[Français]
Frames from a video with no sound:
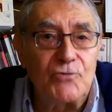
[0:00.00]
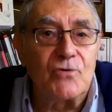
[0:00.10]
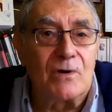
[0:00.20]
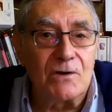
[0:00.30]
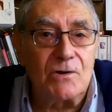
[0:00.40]

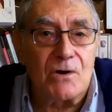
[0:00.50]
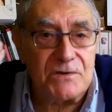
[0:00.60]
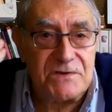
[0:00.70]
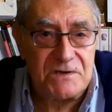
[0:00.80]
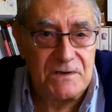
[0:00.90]
peut-on
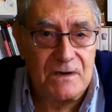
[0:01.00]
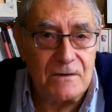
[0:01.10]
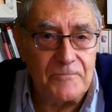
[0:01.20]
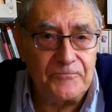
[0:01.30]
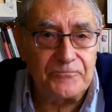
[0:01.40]
encore
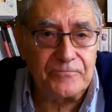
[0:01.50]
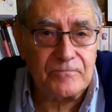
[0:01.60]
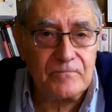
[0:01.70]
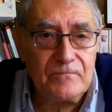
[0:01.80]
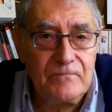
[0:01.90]
dire
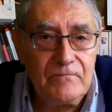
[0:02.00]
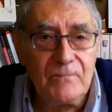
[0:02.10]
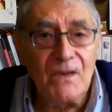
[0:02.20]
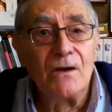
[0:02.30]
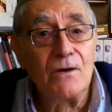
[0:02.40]

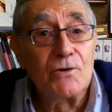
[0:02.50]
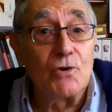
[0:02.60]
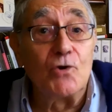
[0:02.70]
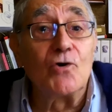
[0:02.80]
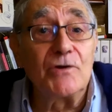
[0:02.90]

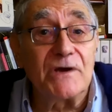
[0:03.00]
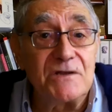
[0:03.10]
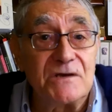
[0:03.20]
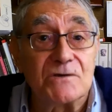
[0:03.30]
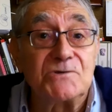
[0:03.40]
que le
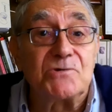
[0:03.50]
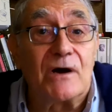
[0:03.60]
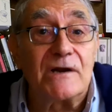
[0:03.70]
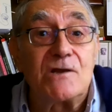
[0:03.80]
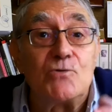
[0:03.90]
regagnant
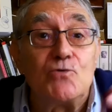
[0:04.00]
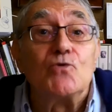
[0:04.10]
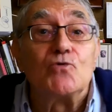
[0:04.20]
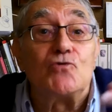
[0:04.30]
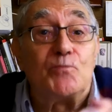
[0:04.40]
sera l'élu
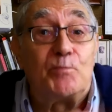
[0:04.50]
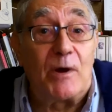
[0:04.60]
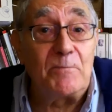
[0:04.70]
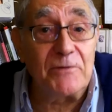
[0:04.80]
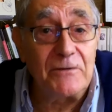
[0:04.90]
du
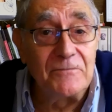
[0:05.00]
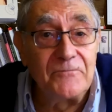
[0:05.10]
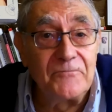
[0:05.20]
peuple